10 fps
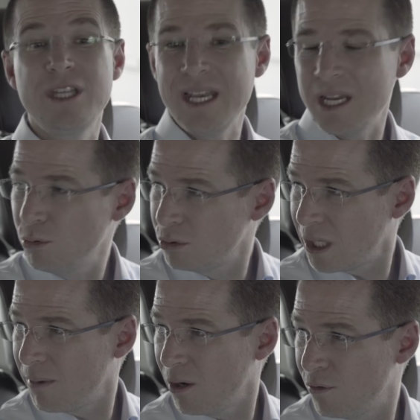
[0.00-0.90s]
tienen un
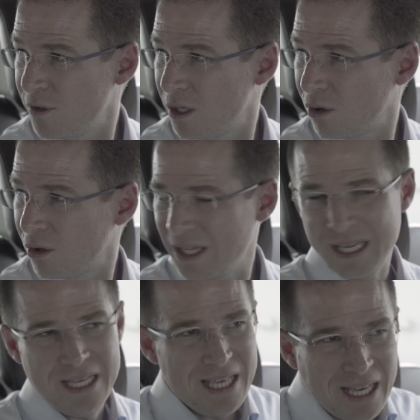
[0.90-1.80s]
trabajo fijo.
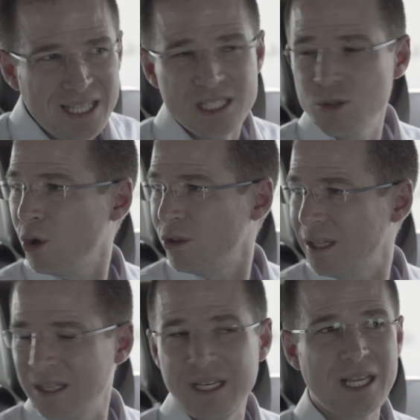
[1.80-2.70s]
Y ahí es
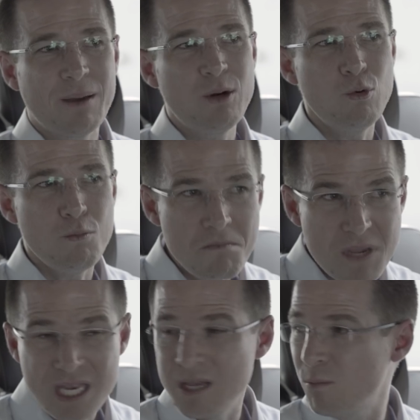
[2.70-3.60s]
donde tiene que haber un
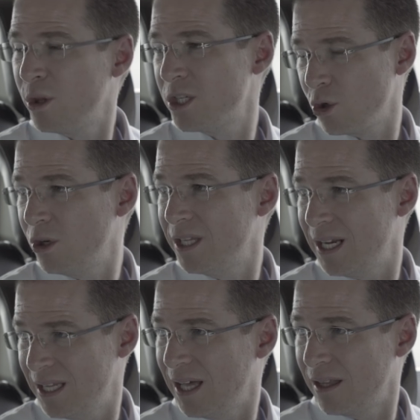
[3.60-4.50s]
mínimo de
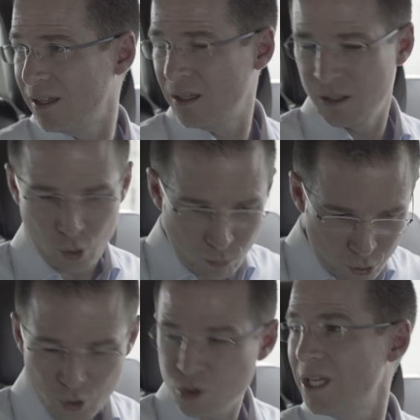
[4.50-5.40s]
solidaridad
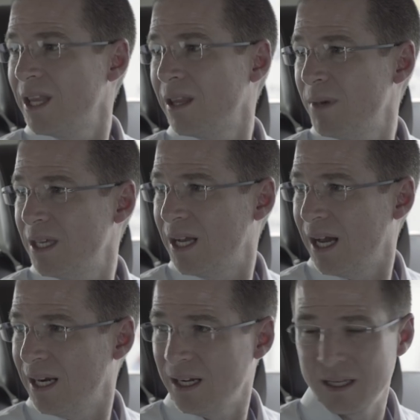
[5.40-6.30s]
como sociedad
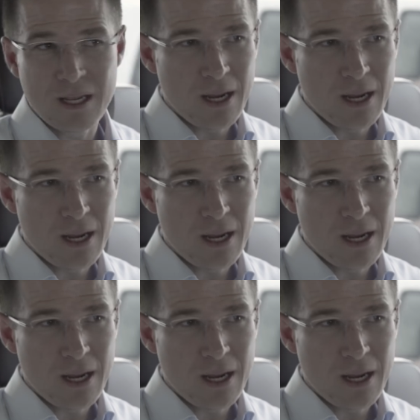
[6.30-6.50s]
mexicana.